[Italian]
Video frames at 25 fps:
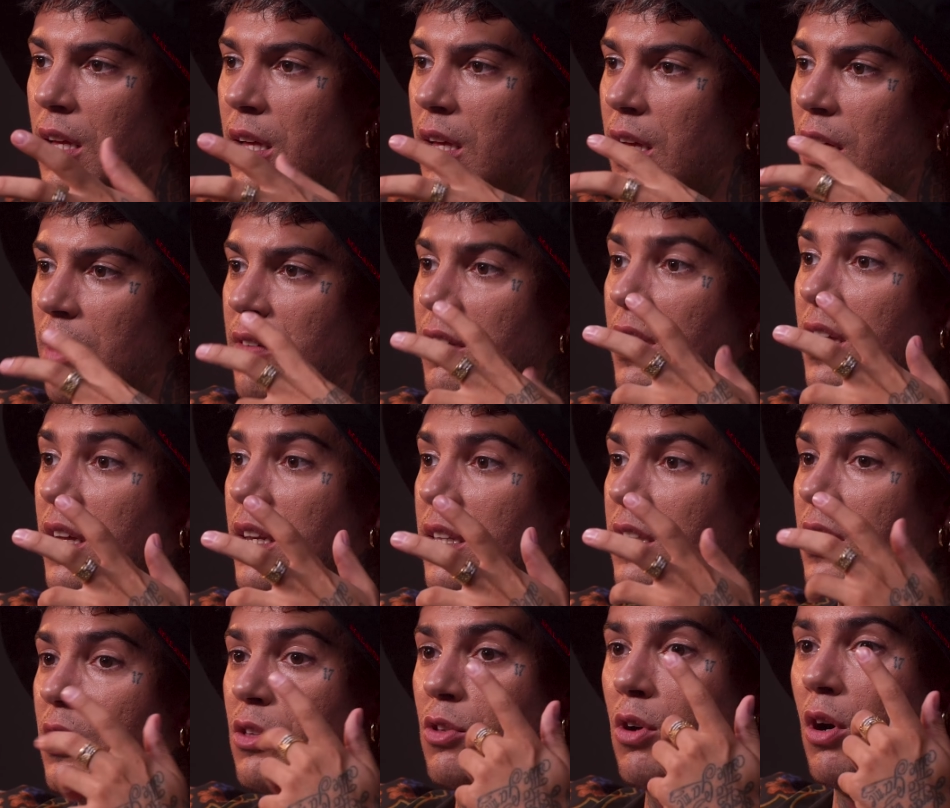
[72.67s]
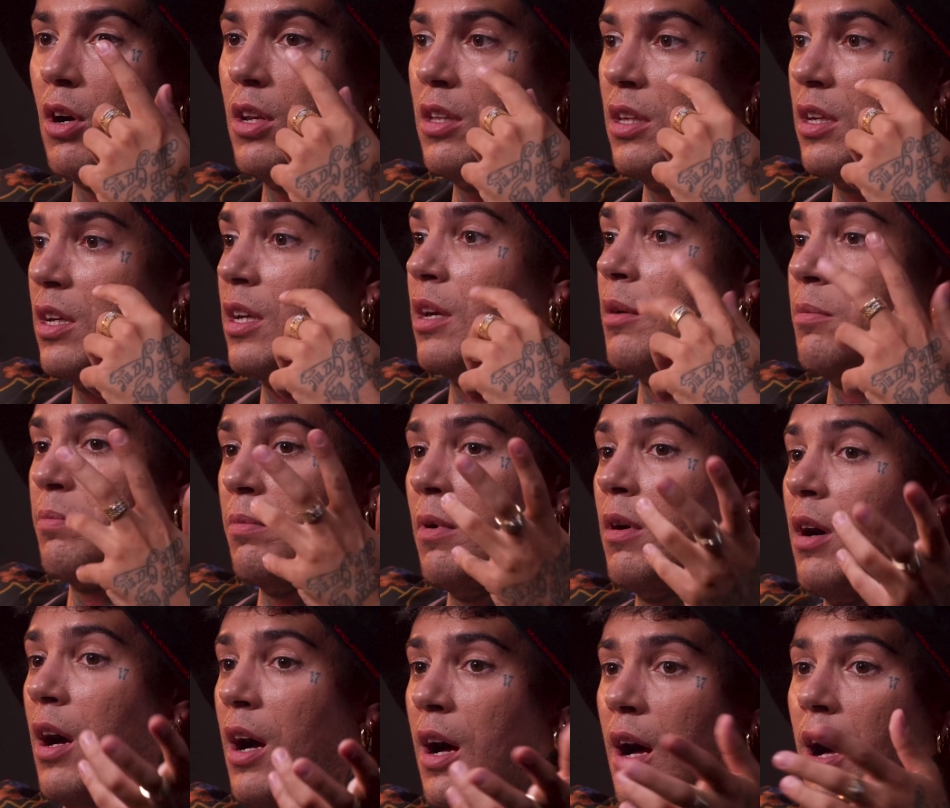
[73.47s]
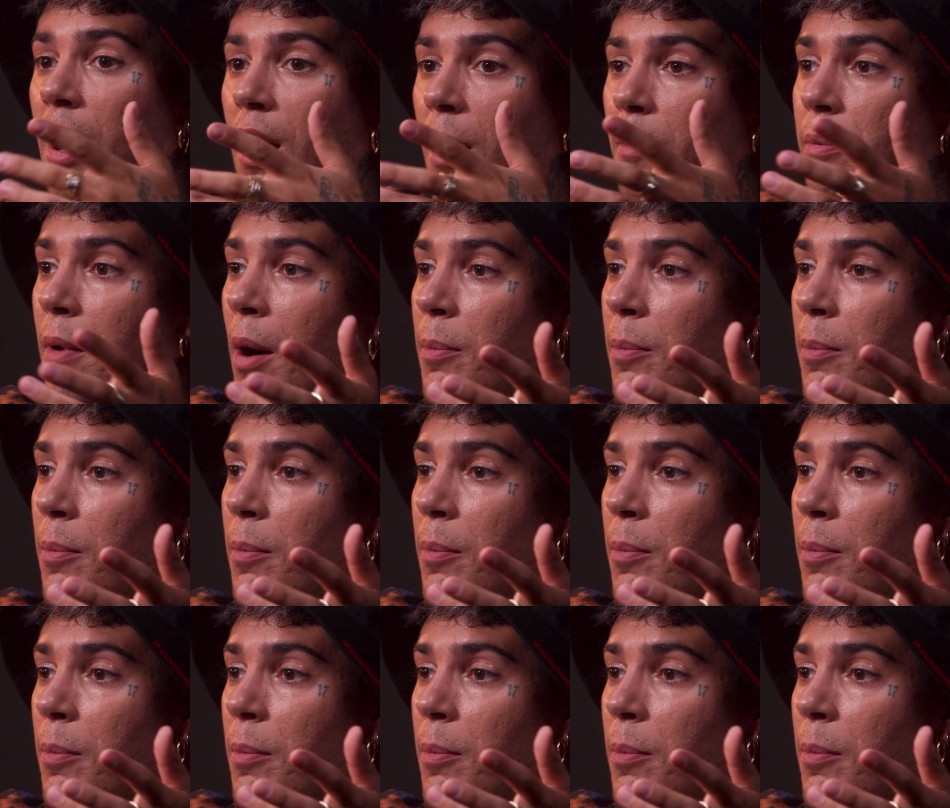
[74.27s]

e avere dei toni che a,